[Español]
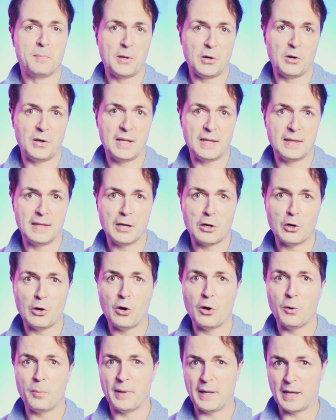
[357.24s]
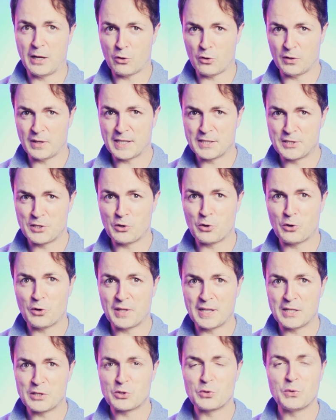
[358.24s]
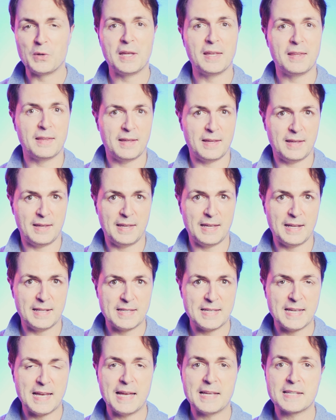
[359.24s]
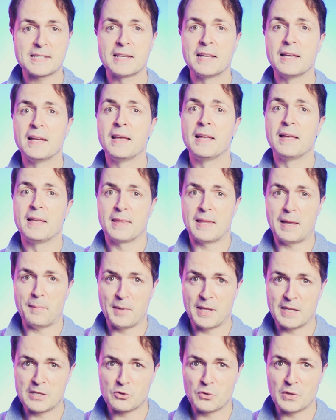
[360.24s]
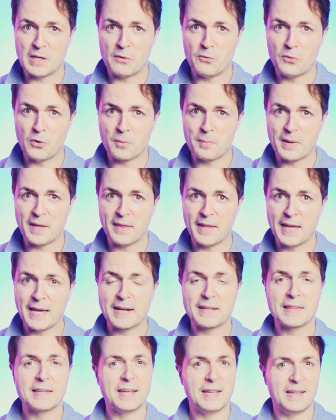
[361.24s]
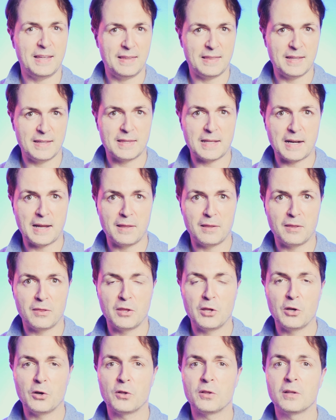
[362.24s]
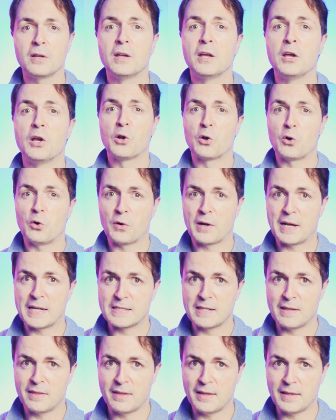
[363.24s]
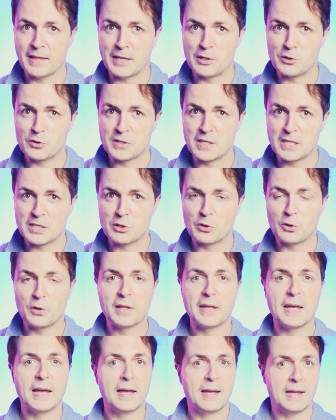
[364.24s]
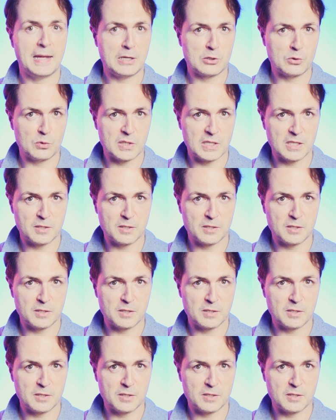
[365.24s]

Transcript: pero el Lindy Hop en conexión con el swing y el jazz también es una forma de arte y de tradición con casi 100 años de historia a sus